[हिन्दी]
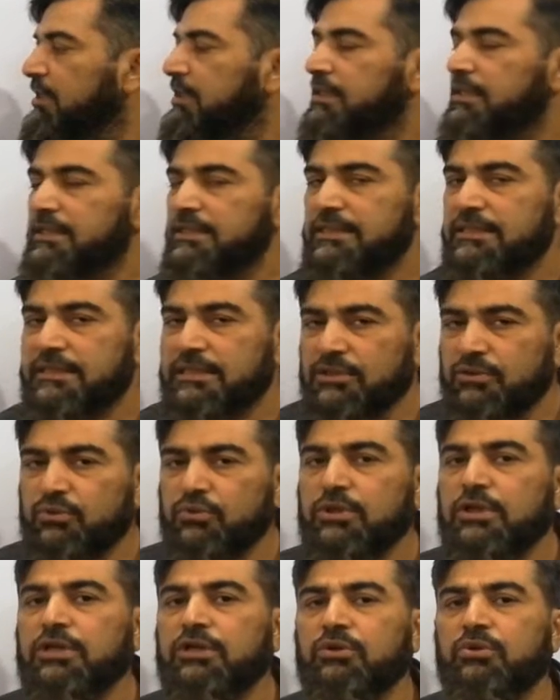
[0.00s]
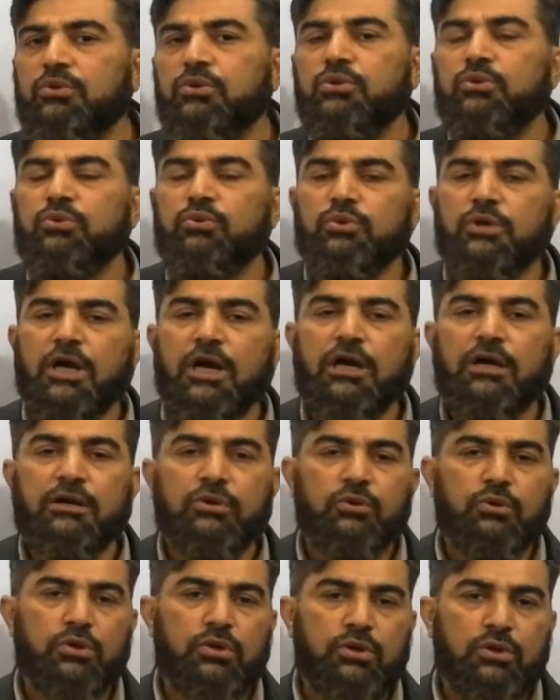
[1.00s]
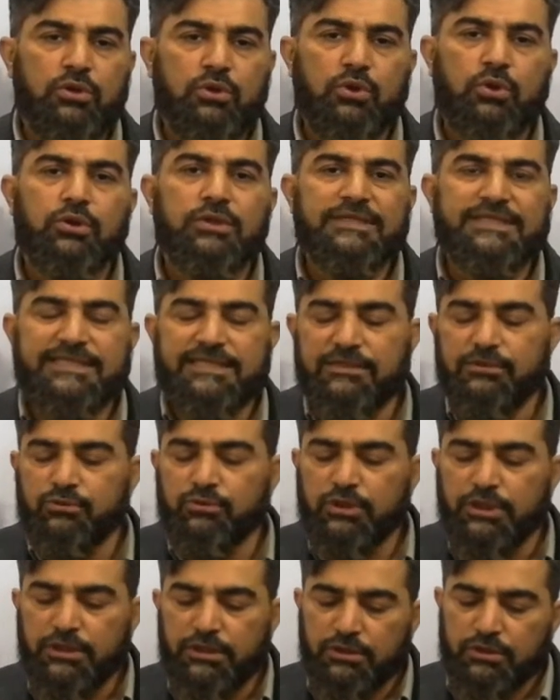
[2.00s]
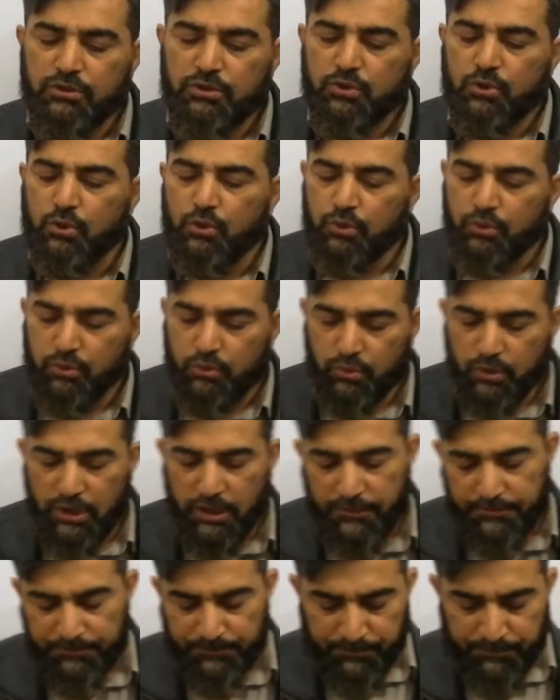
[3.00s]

कि सिंगुलर कौन होगा और नॉन सिंगुलर कौन होगा